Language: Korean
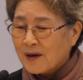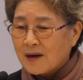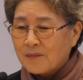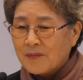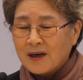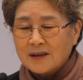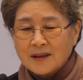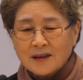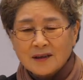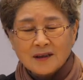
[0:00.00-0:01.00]

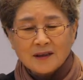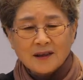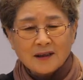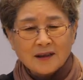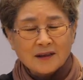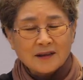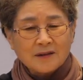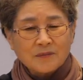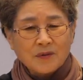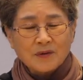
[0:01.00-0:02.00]
만약에 내가
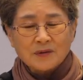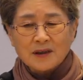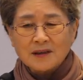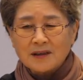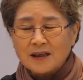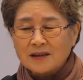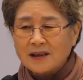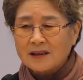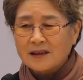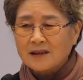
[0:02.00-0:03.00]
이런 봉사를 하지
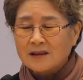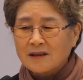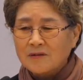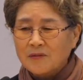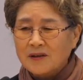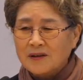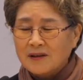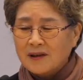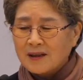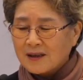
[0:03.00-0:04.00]
않았더라면
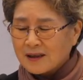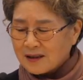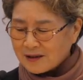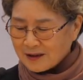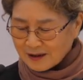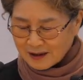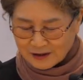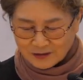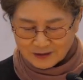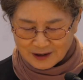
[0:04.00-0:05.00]
그냥
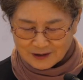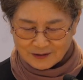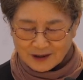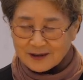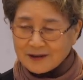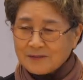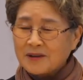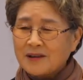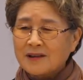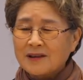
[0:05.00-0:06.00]
대충대충 해서
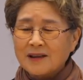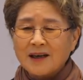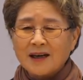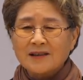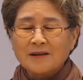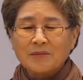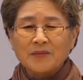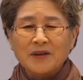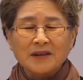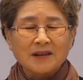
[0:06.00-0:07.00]
먹을 거라. 아침에
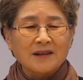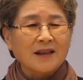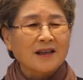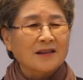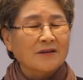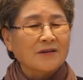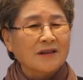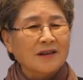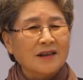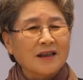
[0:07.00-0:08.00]
먹은 거 냉장고
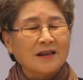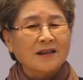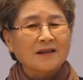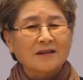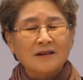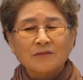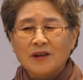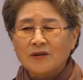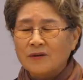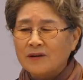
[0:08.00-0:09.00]
넣어놨다. 점심 때
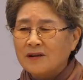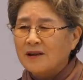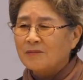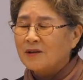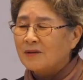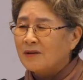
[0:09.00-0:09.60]
또 꺼내 먹고